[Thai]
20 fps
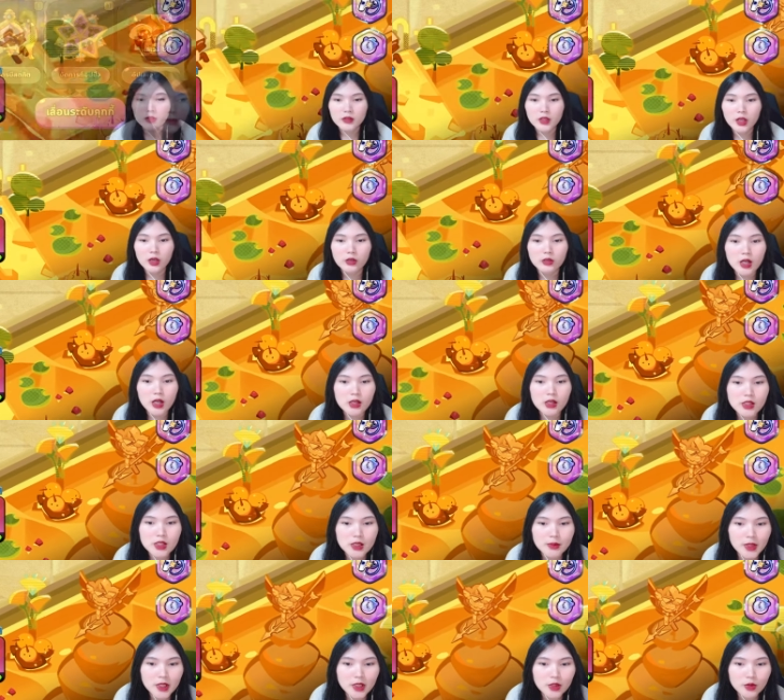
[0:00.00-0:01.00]
เดี๋ยวเราจะ
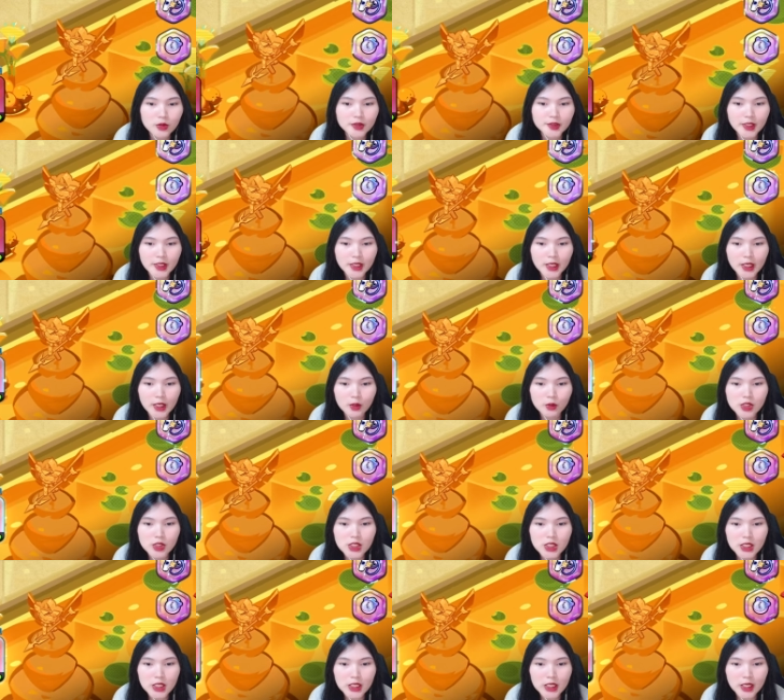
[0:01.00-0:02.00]
มาดูสกิล
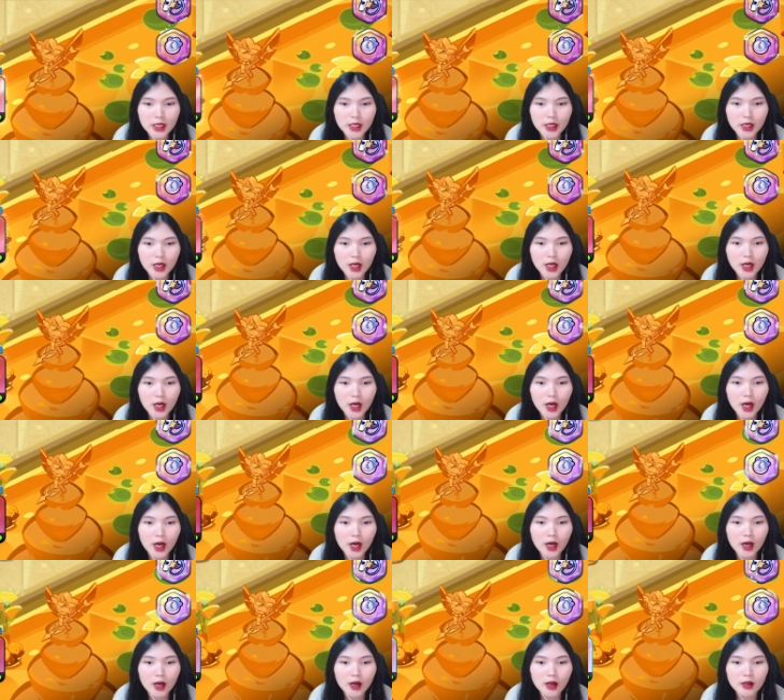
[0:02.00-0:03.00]
ชีกันนะคะ